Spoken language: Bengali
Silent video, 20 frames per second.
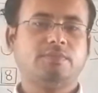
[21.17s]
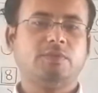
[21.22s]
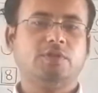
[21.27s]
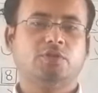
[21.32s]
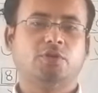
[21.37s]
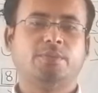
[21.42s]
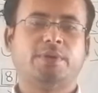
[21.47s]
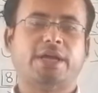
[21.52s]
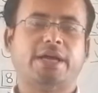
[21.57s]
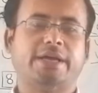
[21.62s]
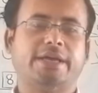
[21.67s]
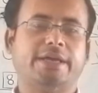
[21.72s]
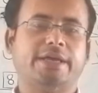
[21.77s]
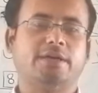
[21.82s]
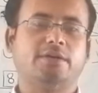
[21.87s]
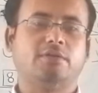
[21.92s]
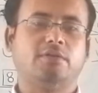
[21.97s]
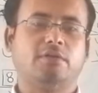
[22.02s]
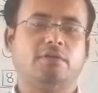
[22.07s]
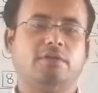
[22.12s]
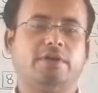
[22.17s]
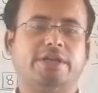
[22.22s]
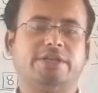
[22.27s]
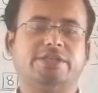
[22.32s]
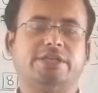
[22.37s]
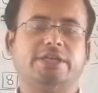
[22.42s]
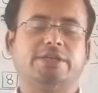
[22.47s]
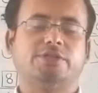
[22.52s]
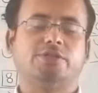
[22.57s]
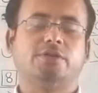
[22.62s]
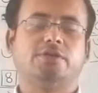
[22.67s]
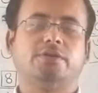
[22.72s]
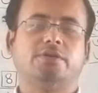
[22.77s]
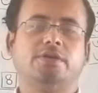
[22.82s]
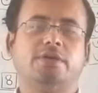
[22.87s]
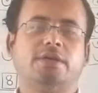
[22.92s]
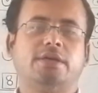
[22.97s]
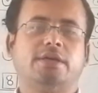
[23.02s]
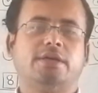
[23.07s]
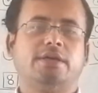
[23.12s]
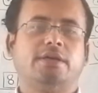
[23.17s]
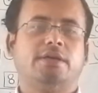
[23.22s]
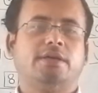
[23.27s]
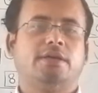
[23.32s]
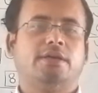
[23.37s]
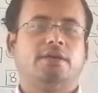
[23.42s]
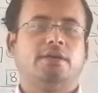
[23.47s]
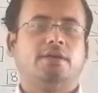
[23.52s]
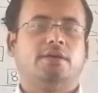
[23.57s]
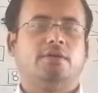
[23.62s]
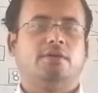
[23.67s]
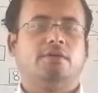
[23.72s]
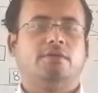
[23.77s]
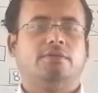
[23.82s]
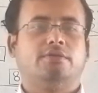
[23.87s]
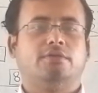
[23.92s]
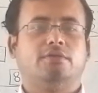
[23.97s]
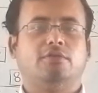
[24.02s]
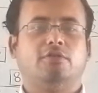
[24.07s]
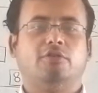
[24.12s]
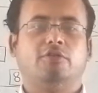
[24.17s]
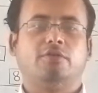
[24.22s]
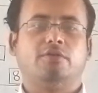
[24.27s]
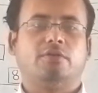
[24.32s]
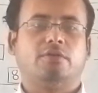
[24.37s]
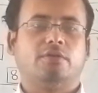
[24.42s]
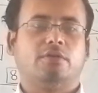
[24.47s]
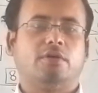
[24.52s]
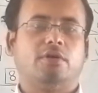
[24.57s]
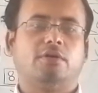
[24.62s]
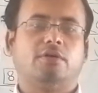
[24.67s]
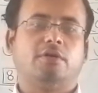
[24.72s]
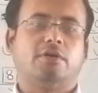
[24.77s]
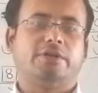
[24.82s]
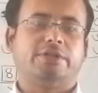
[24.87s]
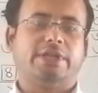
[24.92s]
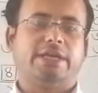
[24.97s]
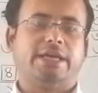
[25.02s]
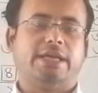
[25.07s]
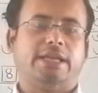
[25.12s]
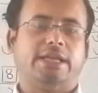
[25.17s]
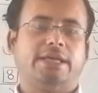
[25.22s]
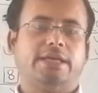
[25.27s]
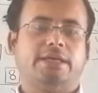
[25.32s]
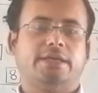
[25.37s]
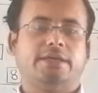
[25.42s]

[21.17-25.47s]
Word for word: তোমরা আগে গুণ করা শিখেছ গুণ অঙ্ক করতে গেলে